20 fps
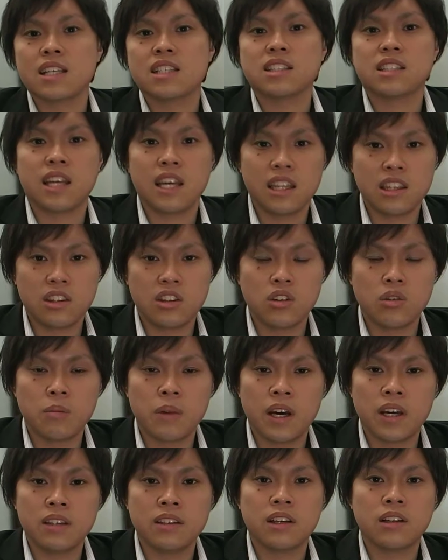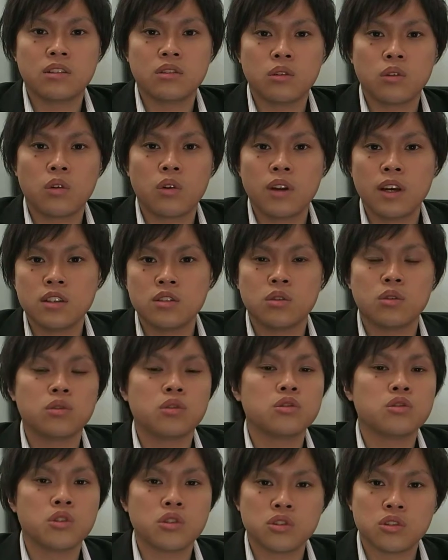したいっていう場合になるとこれは譲
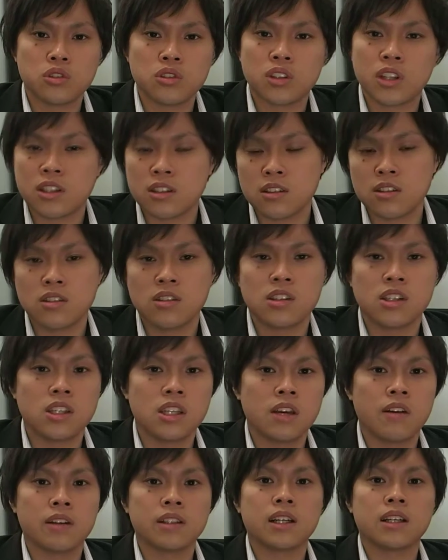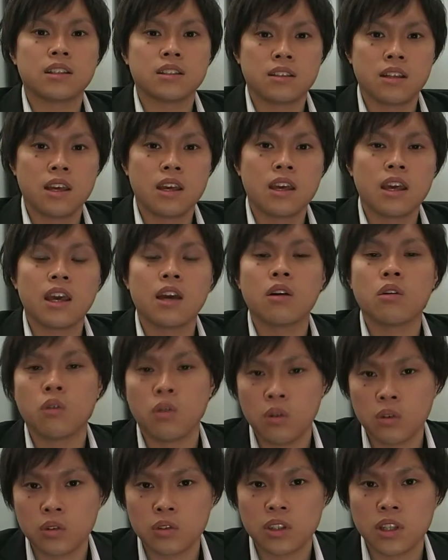渡成就の手続きではなくて変
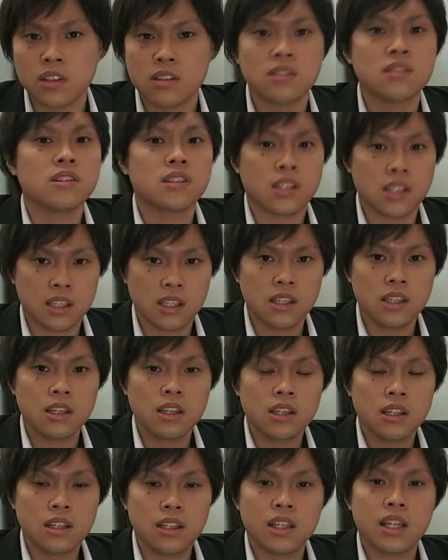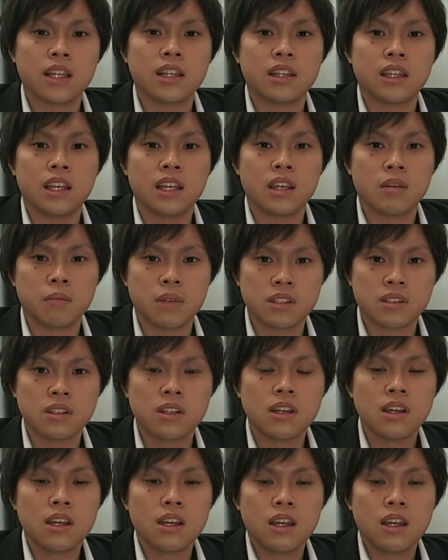更の手続きになってきます。